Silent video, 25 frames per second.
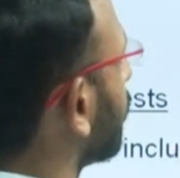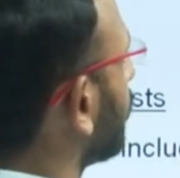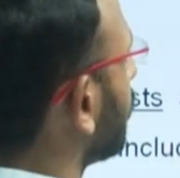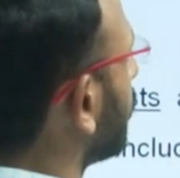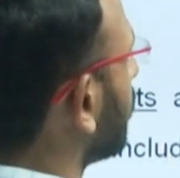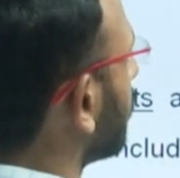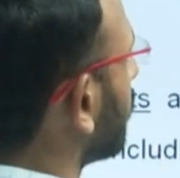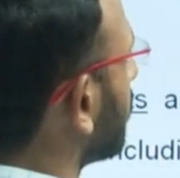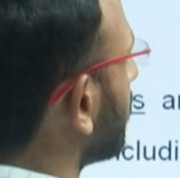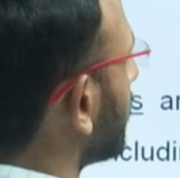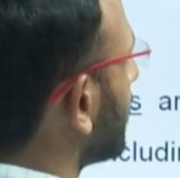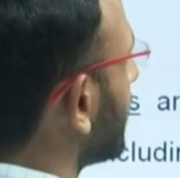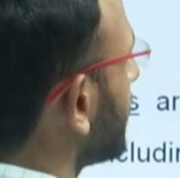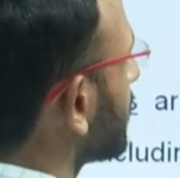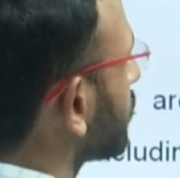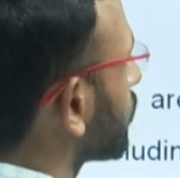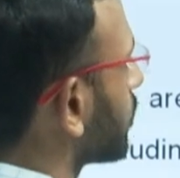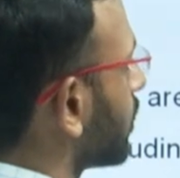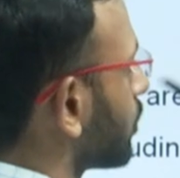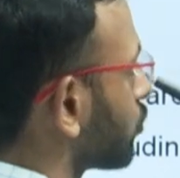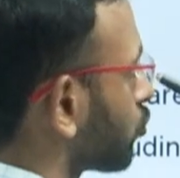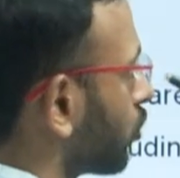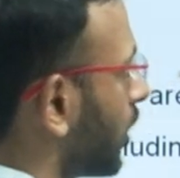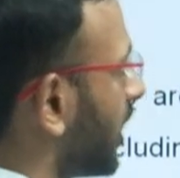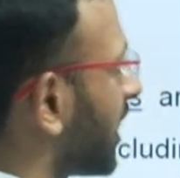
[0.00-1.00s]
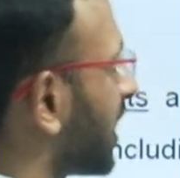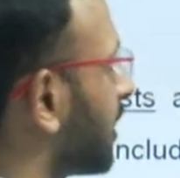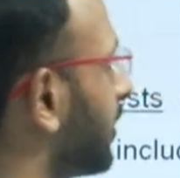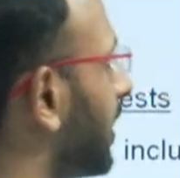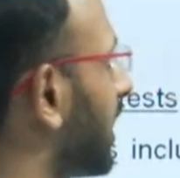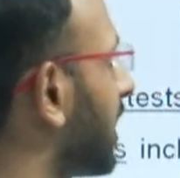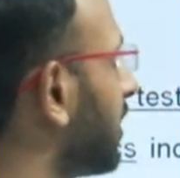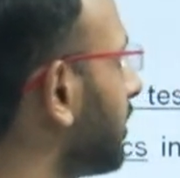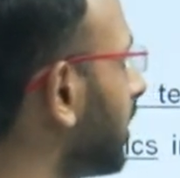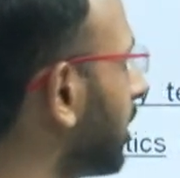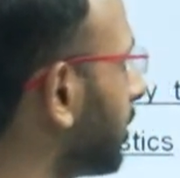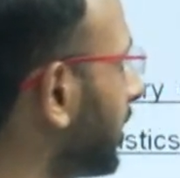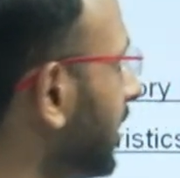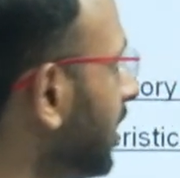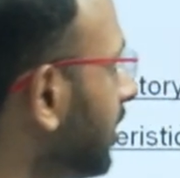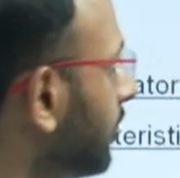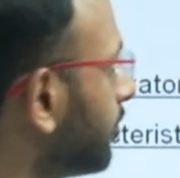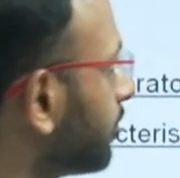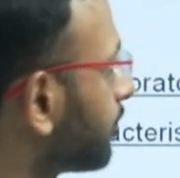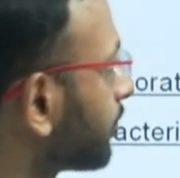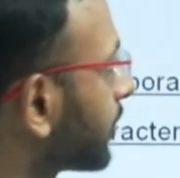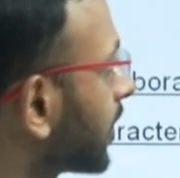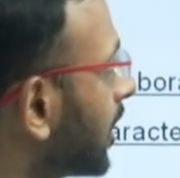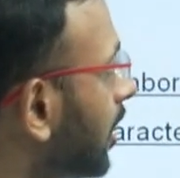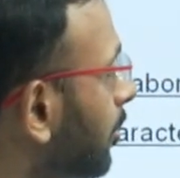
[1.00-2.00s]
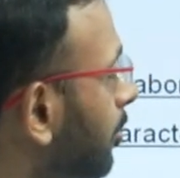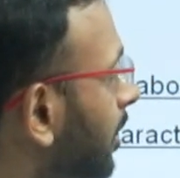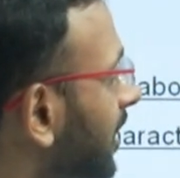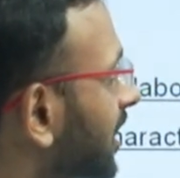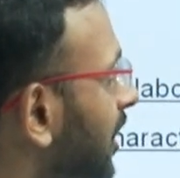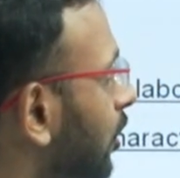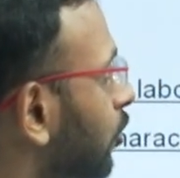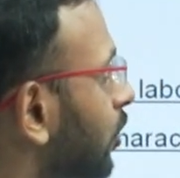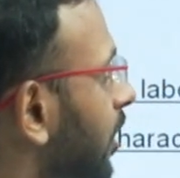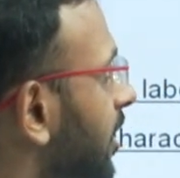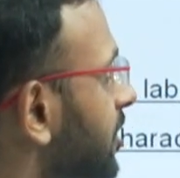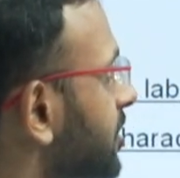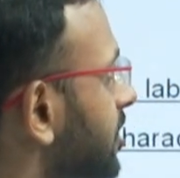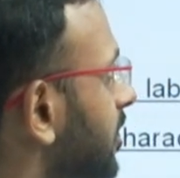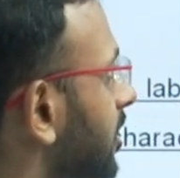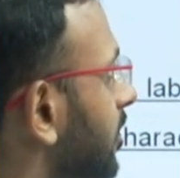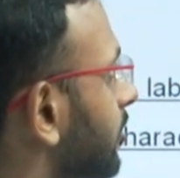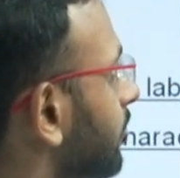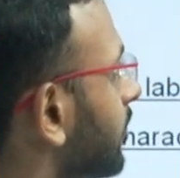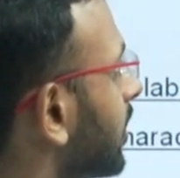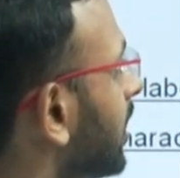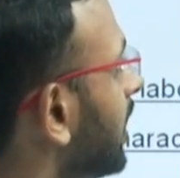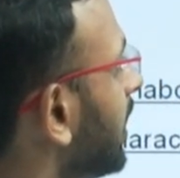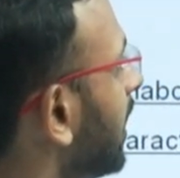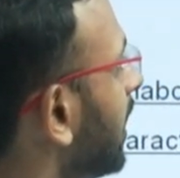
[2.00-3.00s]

तो इस सॉयल के बारे में हमें पता होना चाहिए